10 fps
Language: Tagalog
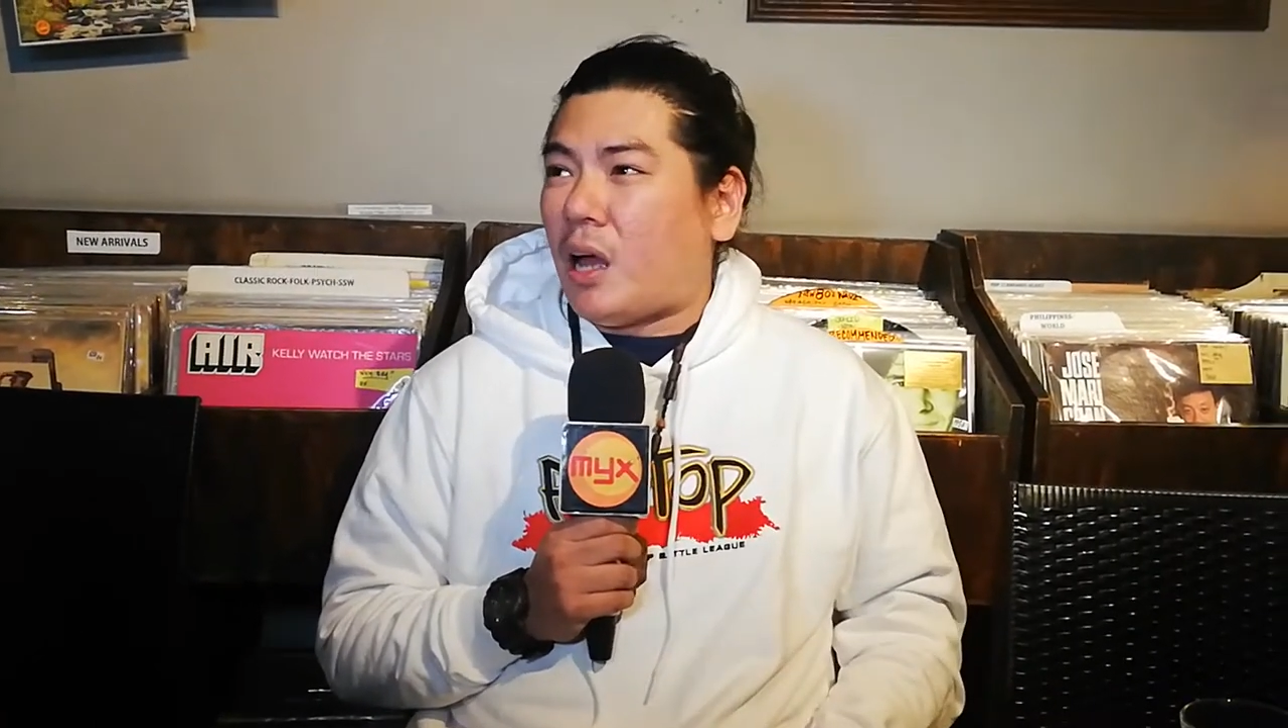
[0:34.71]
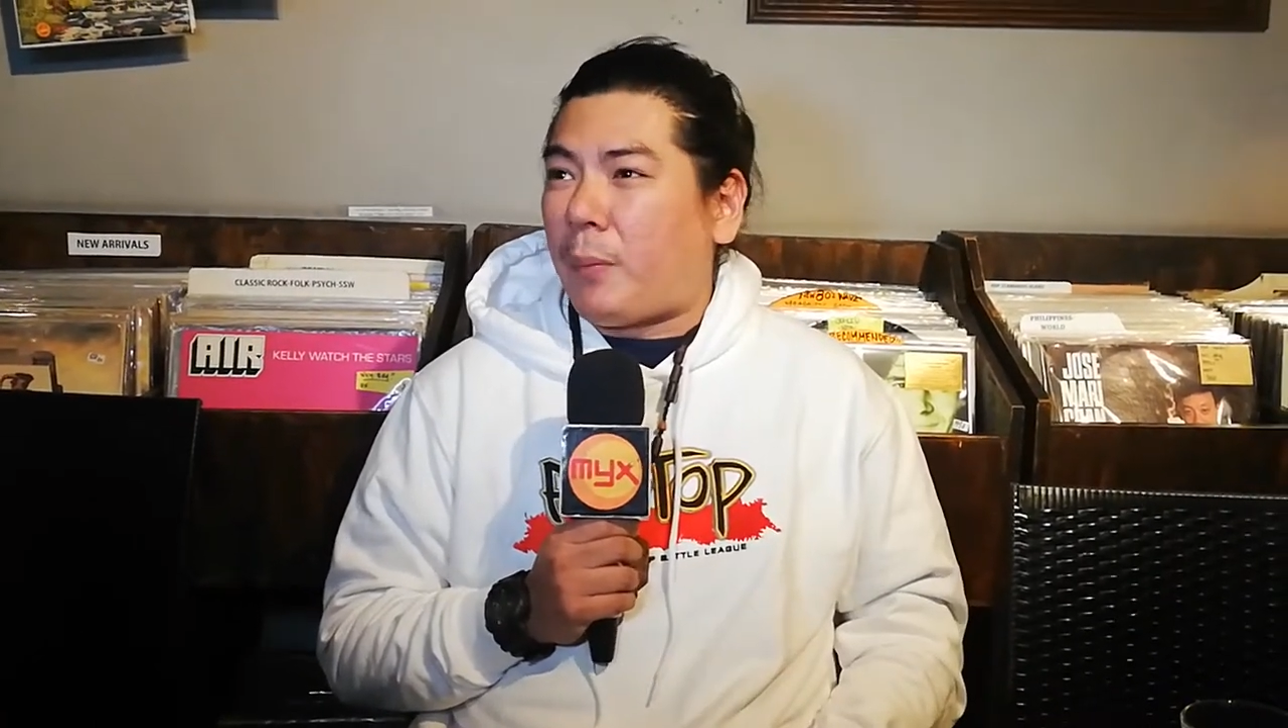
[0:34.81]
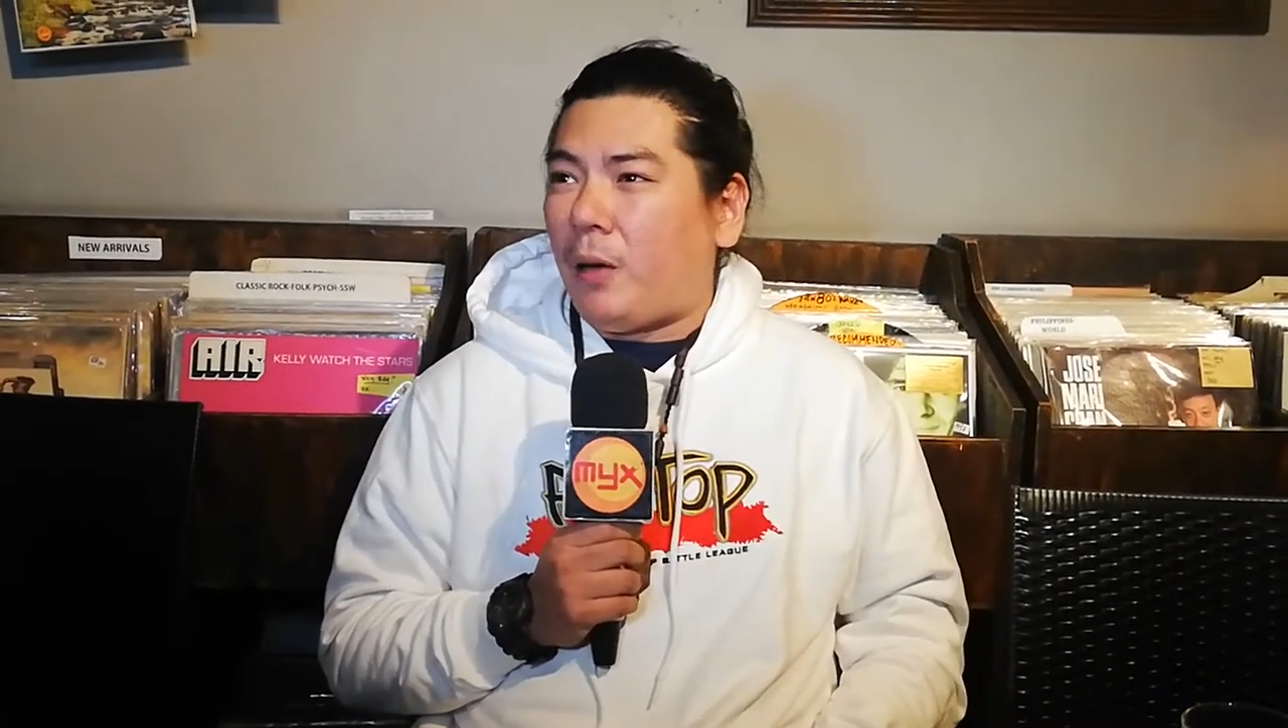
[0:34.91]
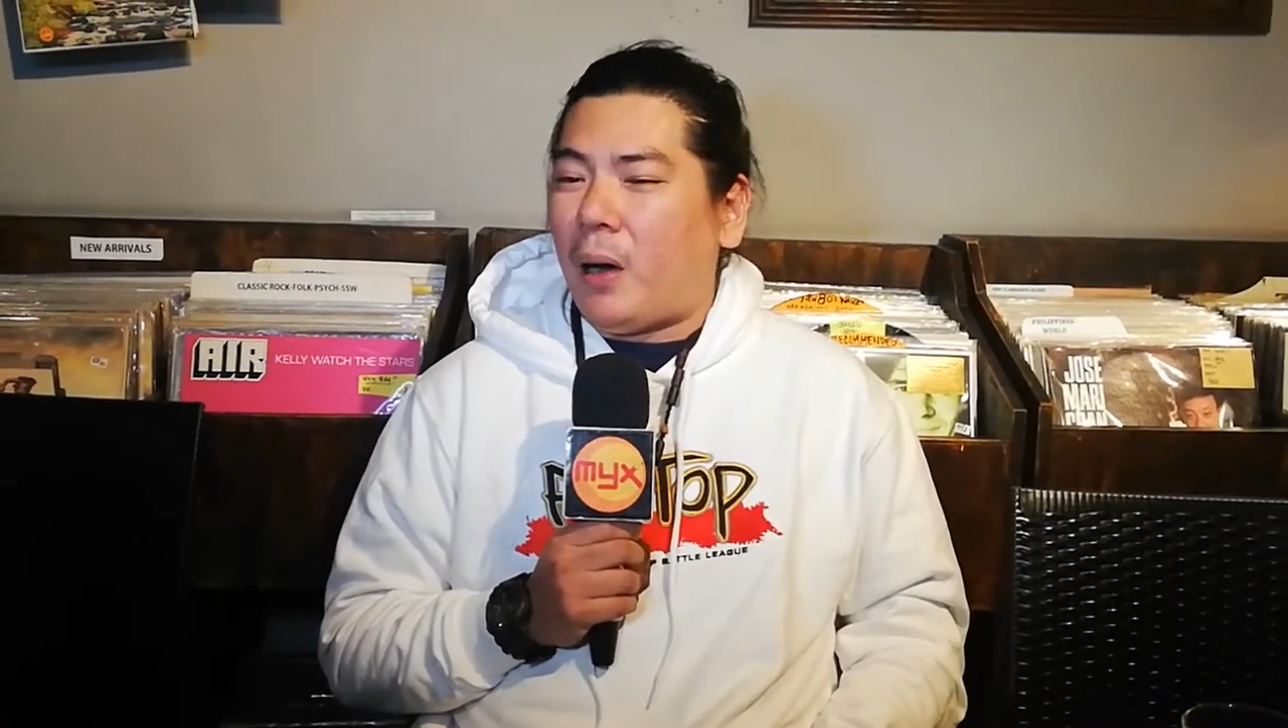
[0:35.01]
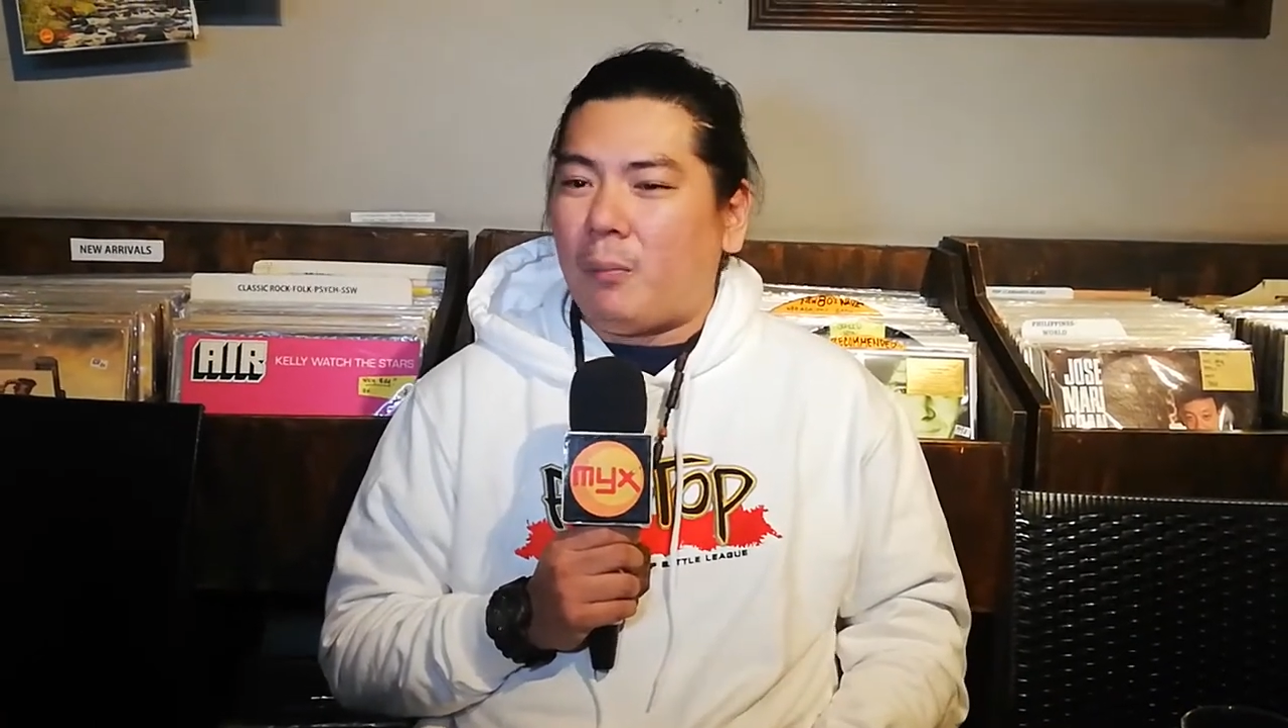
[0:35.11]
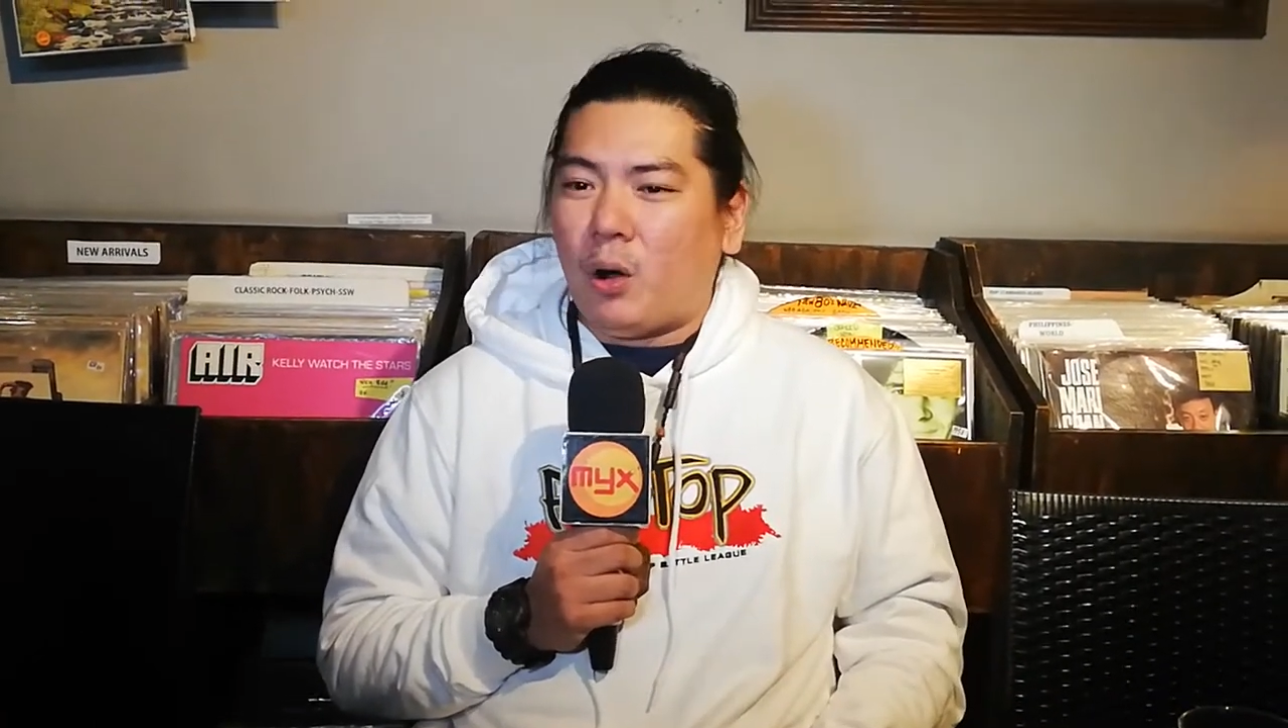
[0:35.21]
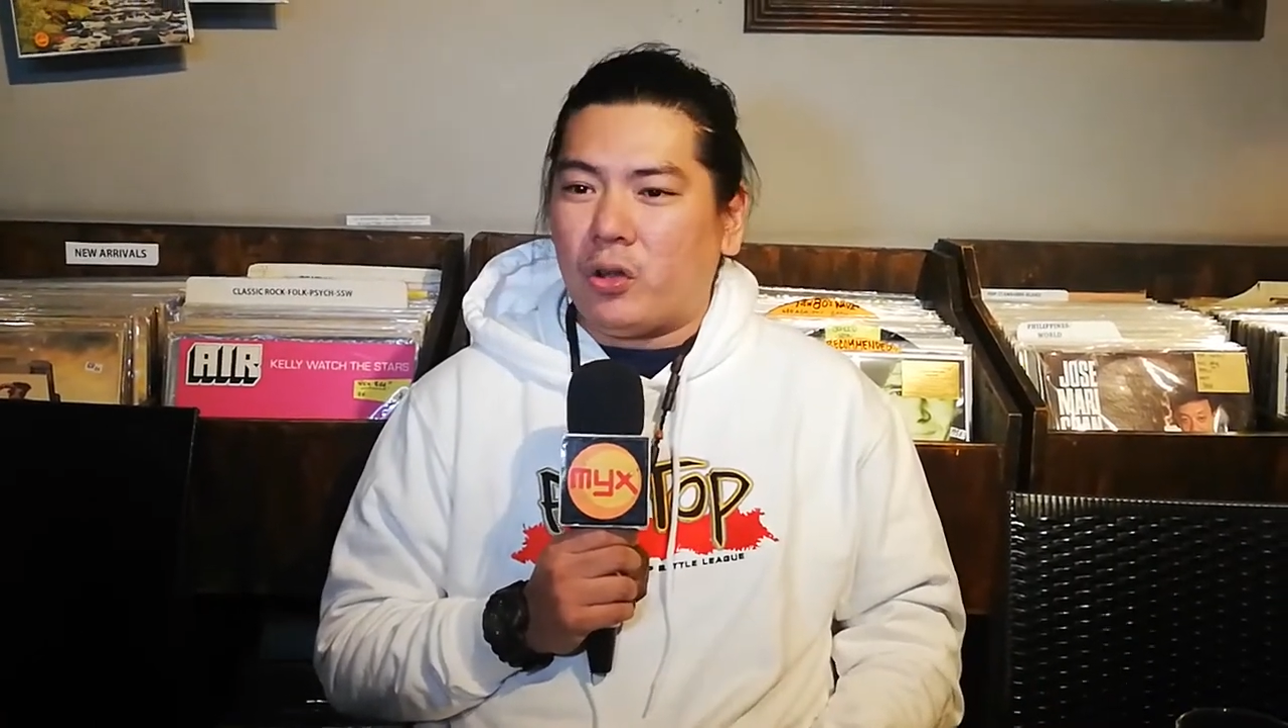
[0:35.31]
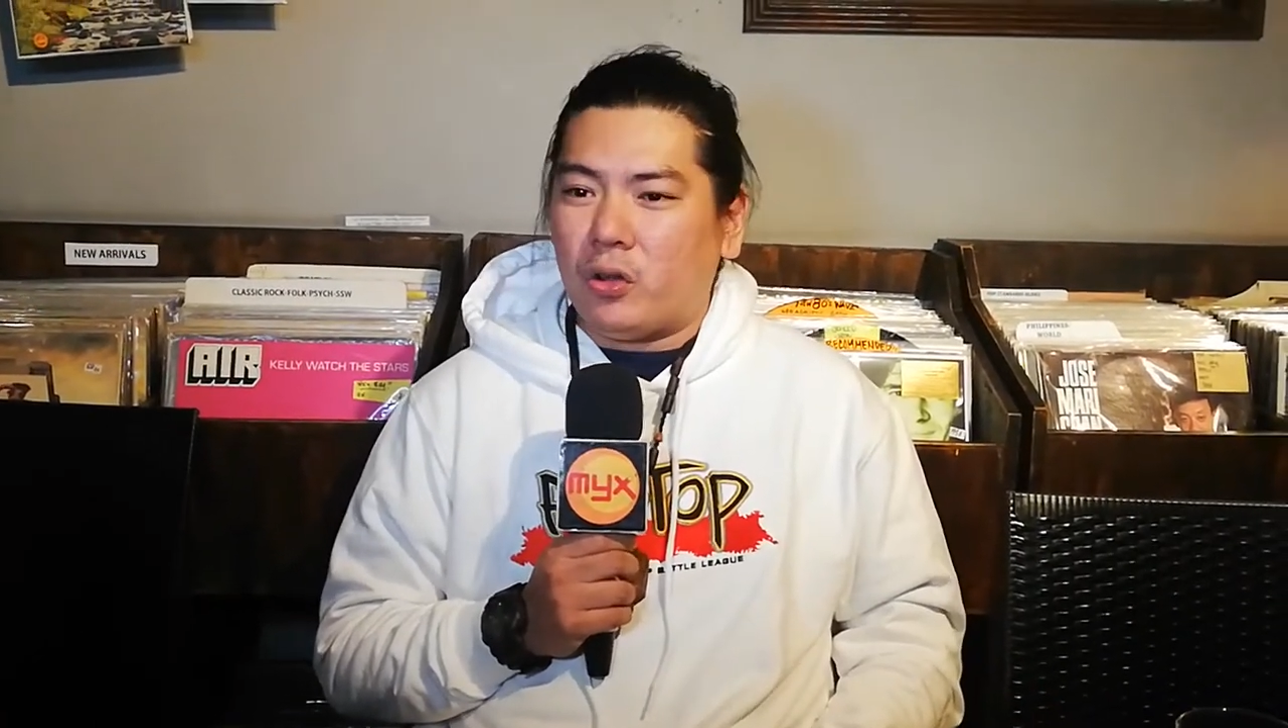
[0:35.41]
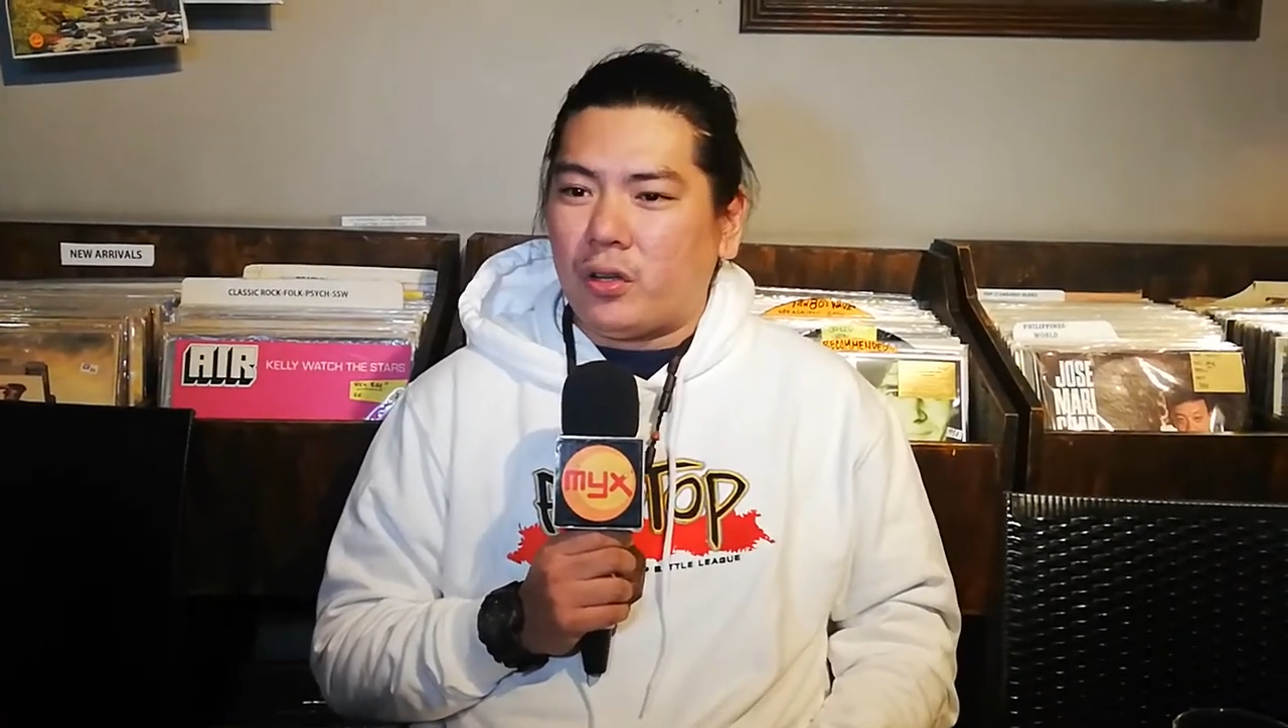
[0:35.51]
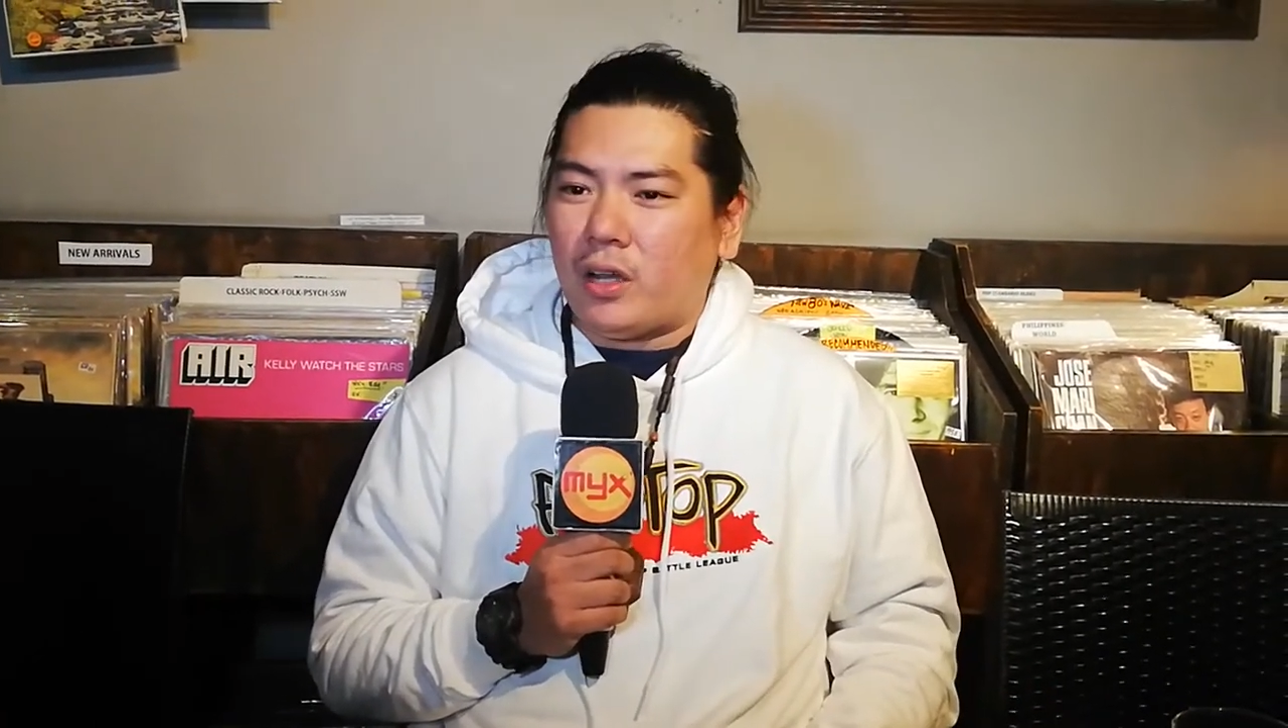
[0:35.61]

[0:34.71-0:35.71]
napakababaw lang